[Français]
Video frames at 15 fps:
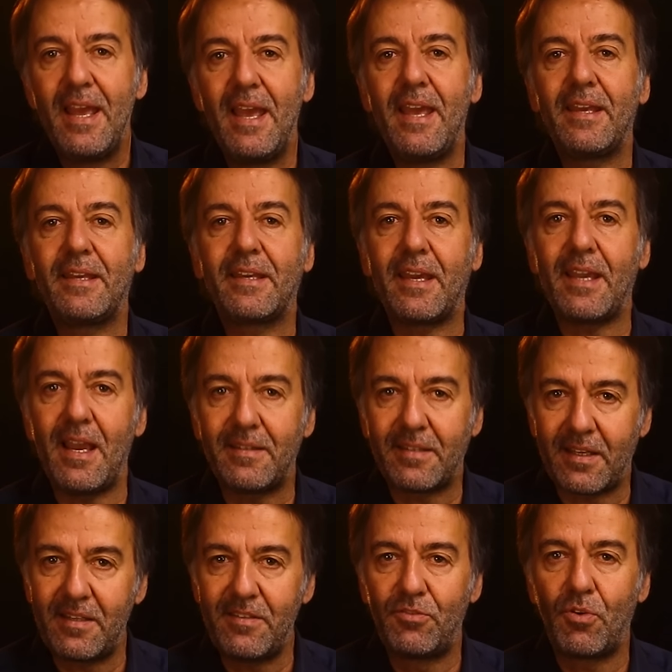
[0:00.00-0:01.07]
est
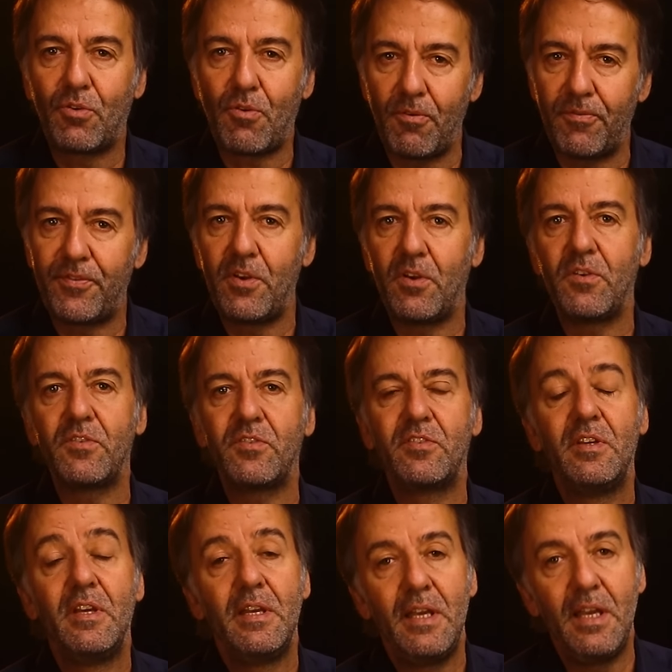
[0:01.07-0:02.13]
créatrice de
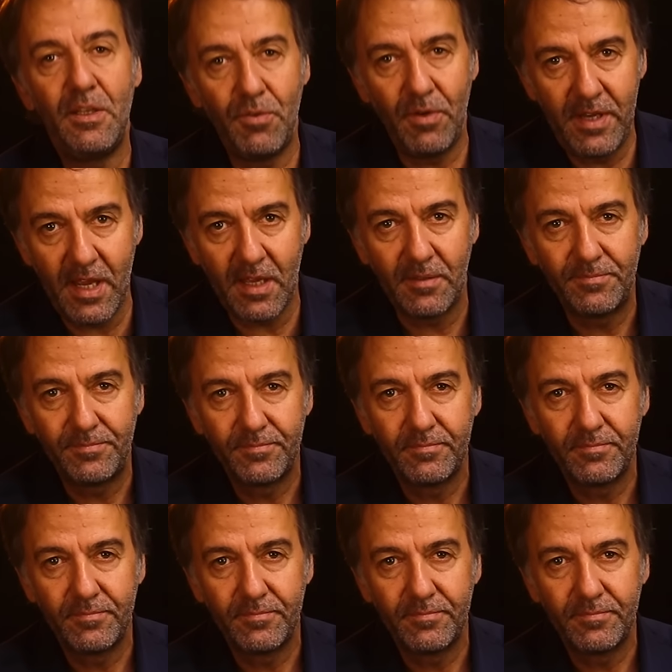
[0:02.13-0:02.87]
confiance et de lien.